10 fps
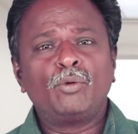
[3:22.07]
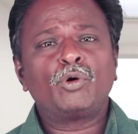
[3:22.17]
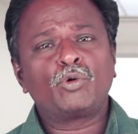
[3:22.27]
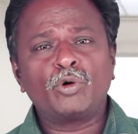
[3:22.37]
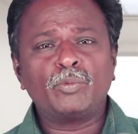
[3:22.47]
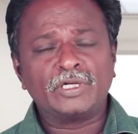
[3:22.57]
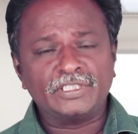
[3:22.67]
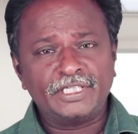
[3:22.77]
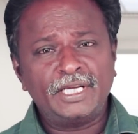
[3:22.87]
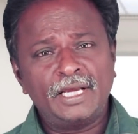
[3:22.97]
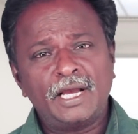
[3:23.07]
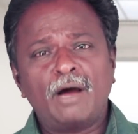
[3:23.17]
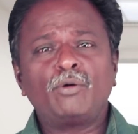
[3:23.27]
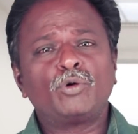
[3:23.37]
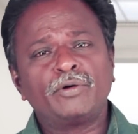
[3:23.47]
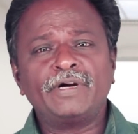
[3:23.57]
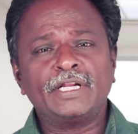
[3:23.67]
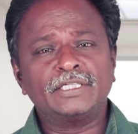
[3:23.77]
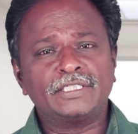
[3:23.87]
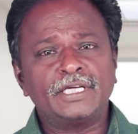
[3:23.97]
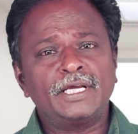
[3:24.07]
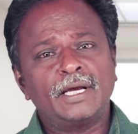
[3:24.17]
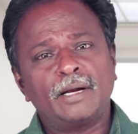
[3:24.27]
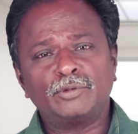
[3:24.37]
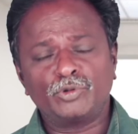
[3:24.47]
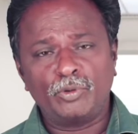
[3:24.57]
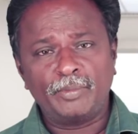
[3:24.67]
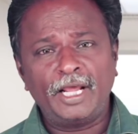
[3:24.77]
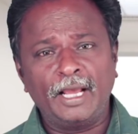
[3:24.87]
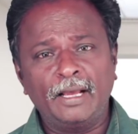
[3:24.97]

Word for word: ஒரு குடும்பம் இருந்துச்சு அவங்களுக்கு ஒரு வீடு இருந்துச்சு அப்படின்னு சொல்லும்ல